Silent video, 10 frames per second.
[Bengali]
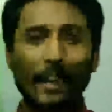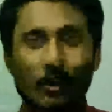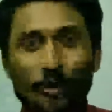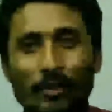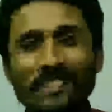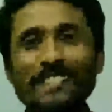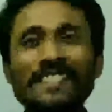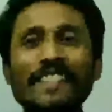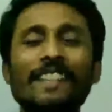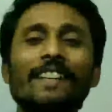হ্যালো ভিউয়ার্স
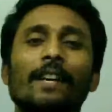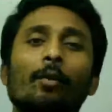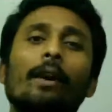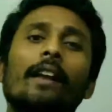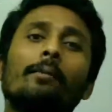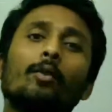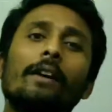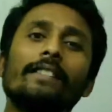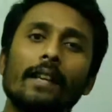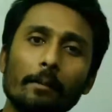ওয়েলকাম টু
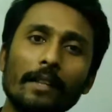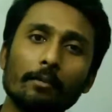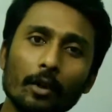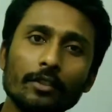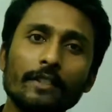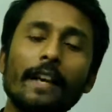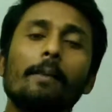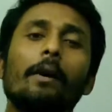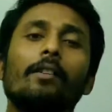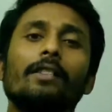মাই চ্যানেল ম্যাথ বক্স
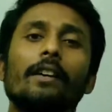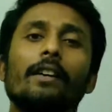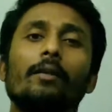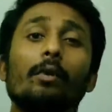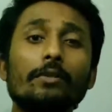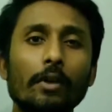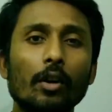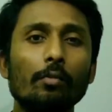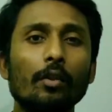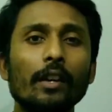যেখানে পাওয়া যায় ওয়েস্ট
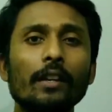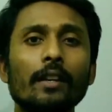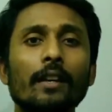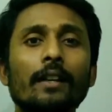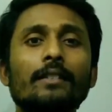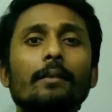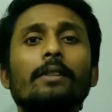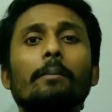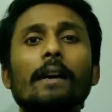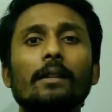বেঙ্গল বোর্ডের
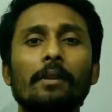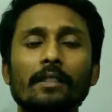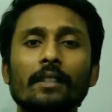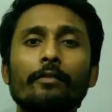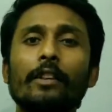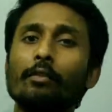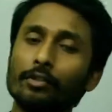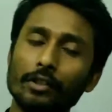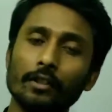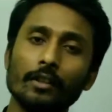সাবজেক্ট ম্যাথামেটিক্সের ফ্রি
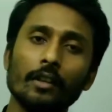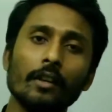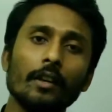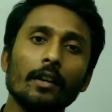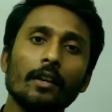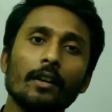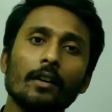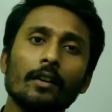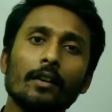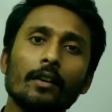কোচিং
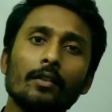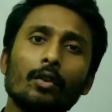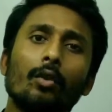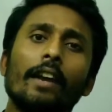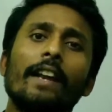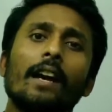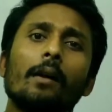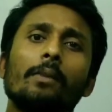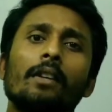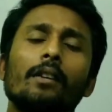তো এর
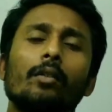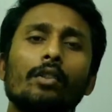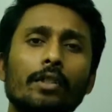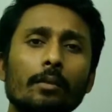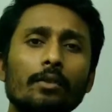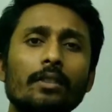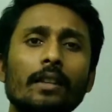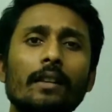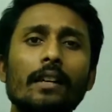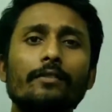আগে আমি করেছিলাম
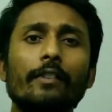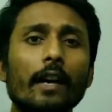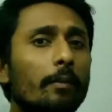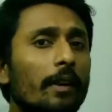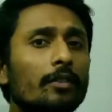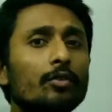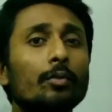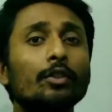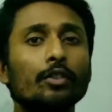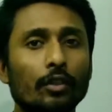হচ্ছে ক্লাস ফাইভের
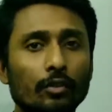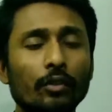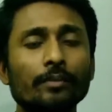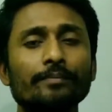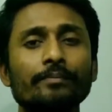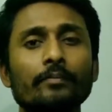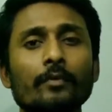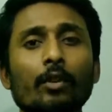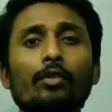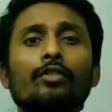সুব্রত দত্ত
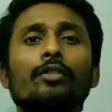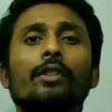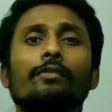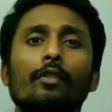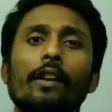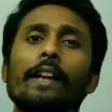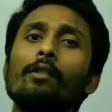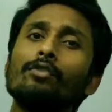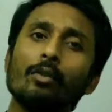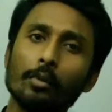অনুশীলনী ফোরের
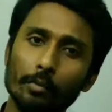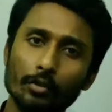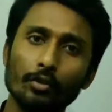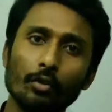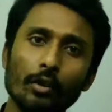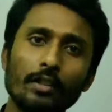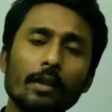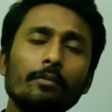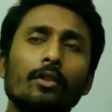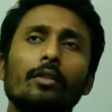একুশ নম্বর পর্যন্ত
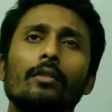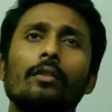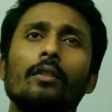করেছিলাম তো